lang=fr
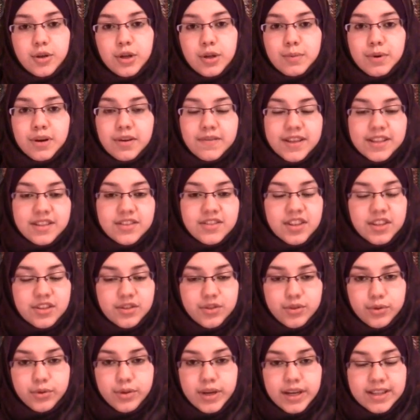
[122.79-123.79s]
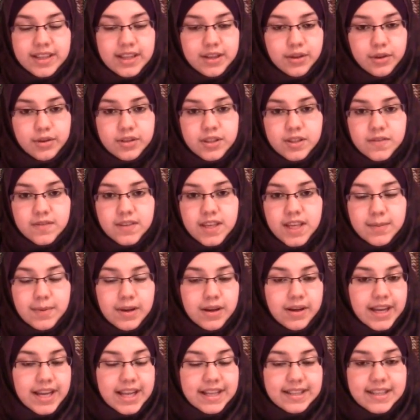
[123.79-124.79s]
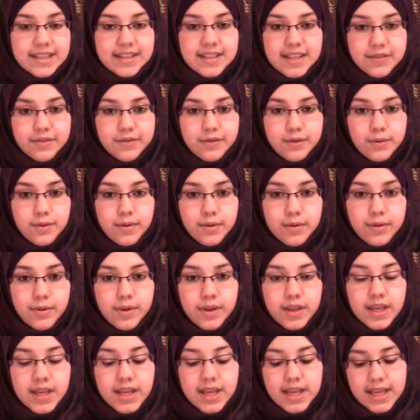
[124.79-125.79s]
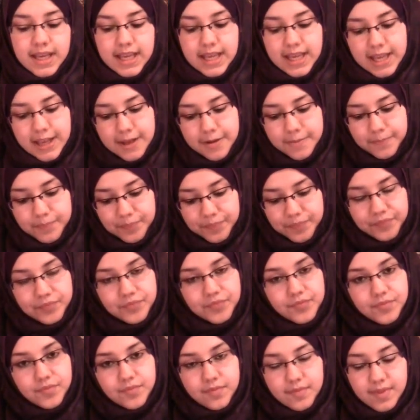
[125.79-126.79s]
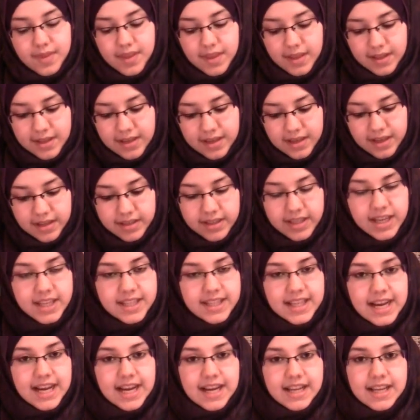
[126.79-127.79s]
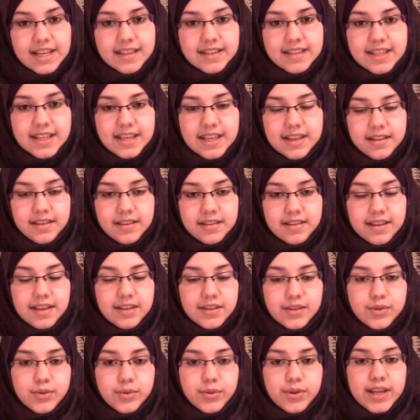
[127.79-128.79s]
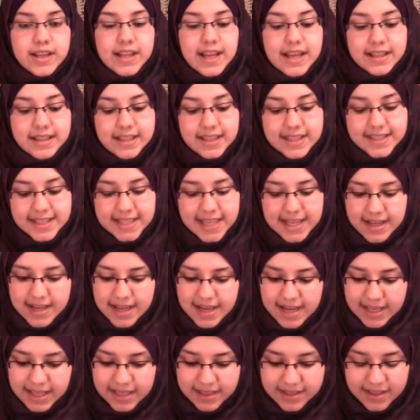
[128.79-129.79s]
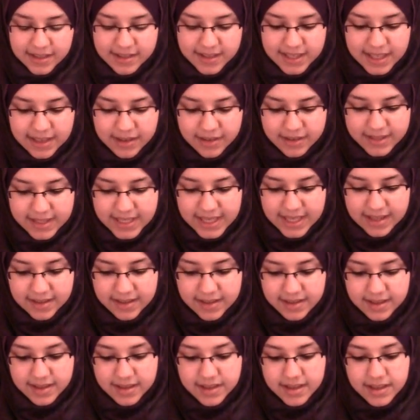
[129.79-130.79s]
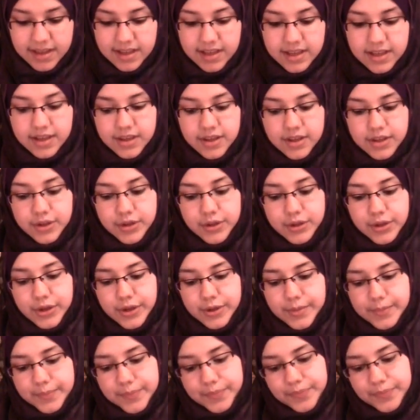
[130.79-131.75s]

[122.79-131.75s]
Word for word: le prophète Jésus a été crucifié, mais en réalité c'est faux. Et Allah Ta'ala dit dans Surat An-Nisa, ayah 157, que